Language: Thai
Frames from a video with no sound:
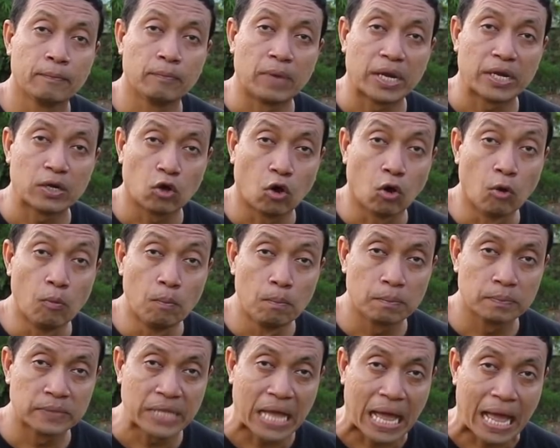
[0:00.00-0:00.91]
มันอม
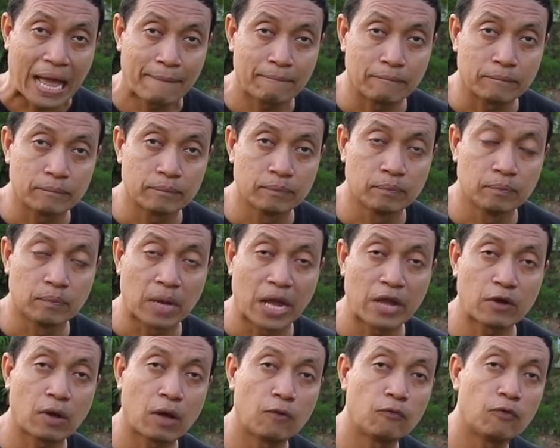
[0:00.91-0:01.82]
น้ำ หมา
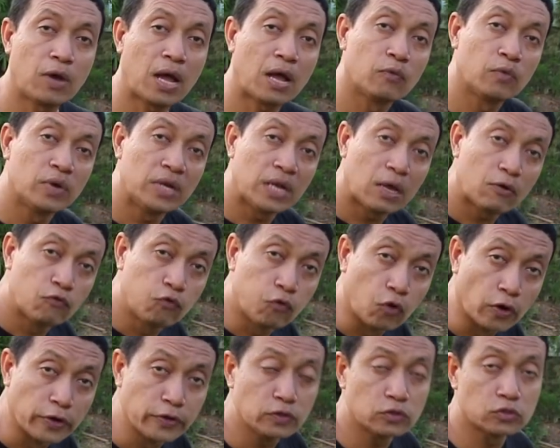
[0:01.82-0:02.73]
ยความว่าเวลาฝ
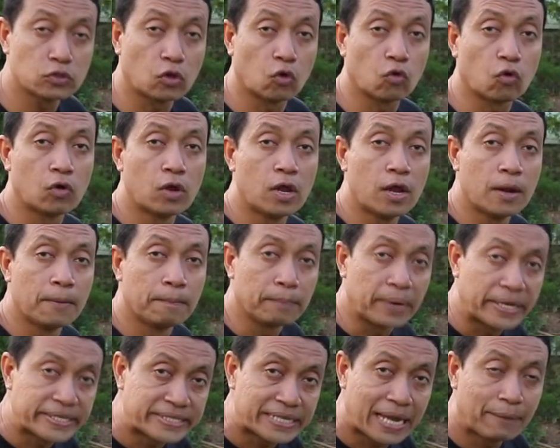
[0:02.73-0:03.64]
นตก
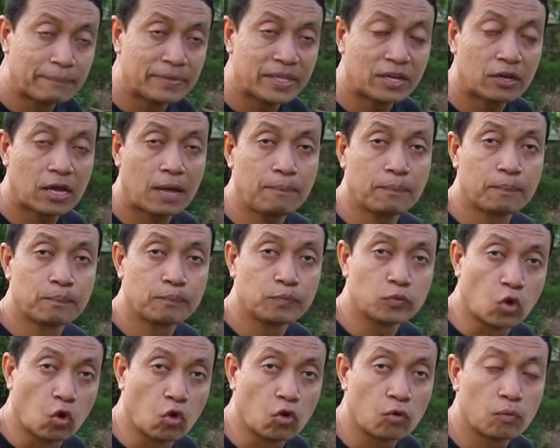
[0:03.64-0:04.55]
ประจำนะครับ
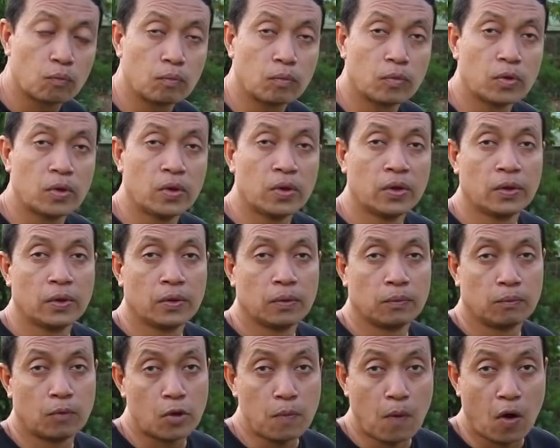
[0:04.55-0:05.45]
ตก
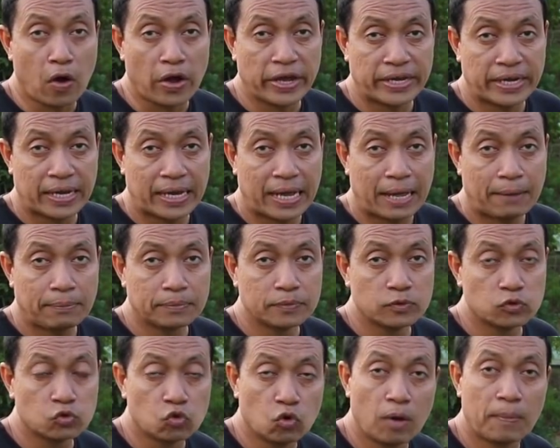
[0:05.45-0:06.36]
บ่อยๆนะครับ
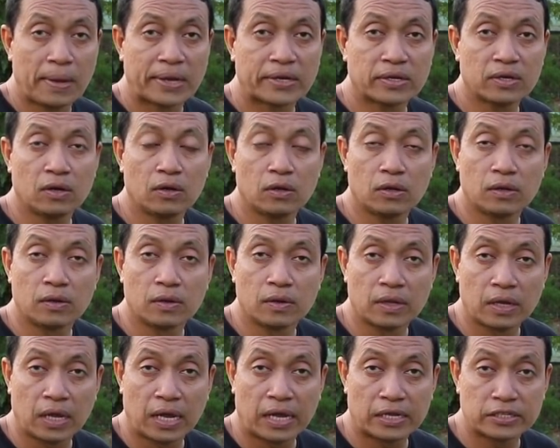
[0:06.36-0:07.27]
ตัวมันก็
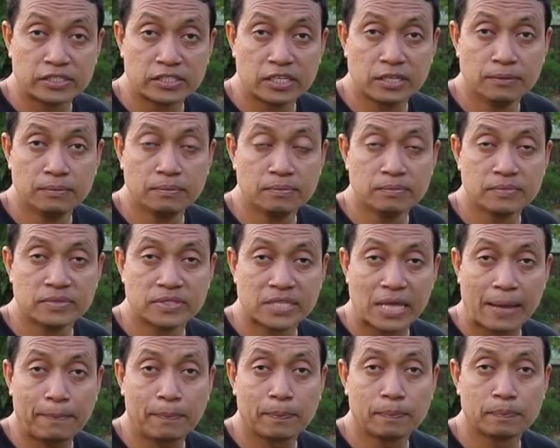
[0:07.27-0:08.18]
ซึม
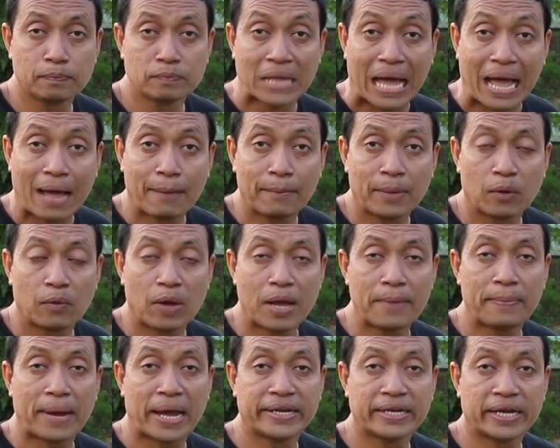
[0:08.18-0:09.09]
ซับน้ำเอาไว้
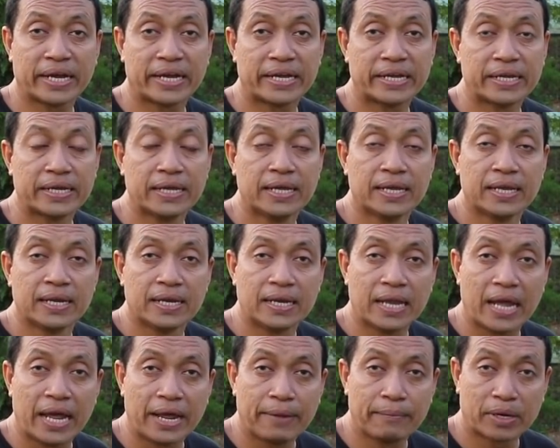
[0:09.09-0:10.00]
ภายใน
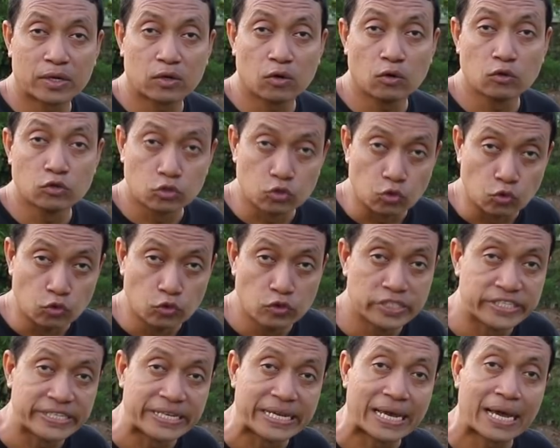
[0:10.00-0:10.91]
และมันก็สูญ
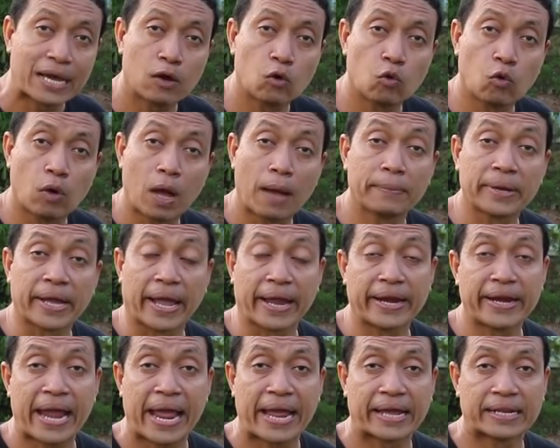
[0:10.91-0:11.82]
เสียความแข็
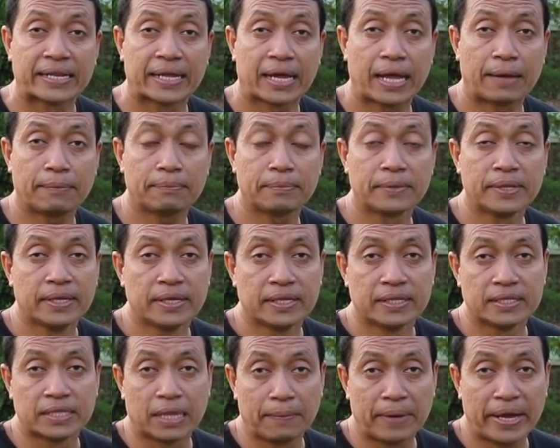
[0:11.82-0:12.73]
งแรงนะครับ
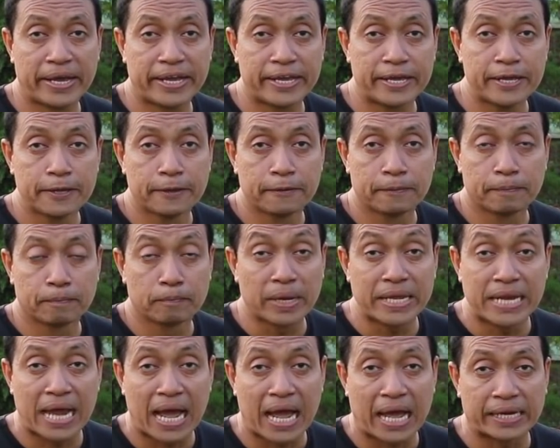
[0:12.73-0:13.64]
ทำให้
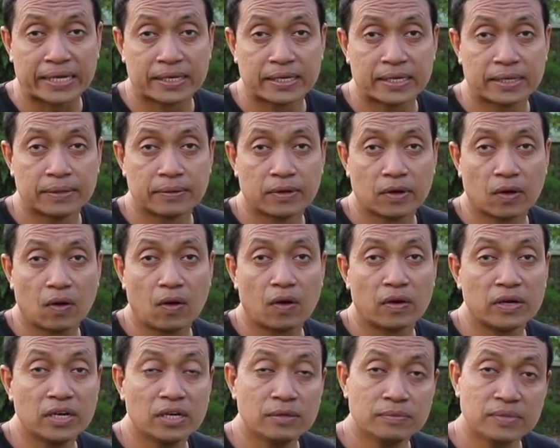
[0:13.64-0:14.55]
ไม่นานก็
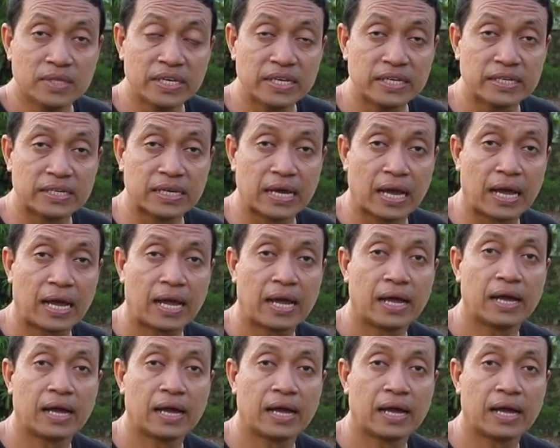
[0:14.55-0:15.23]
เริ่มที่จะ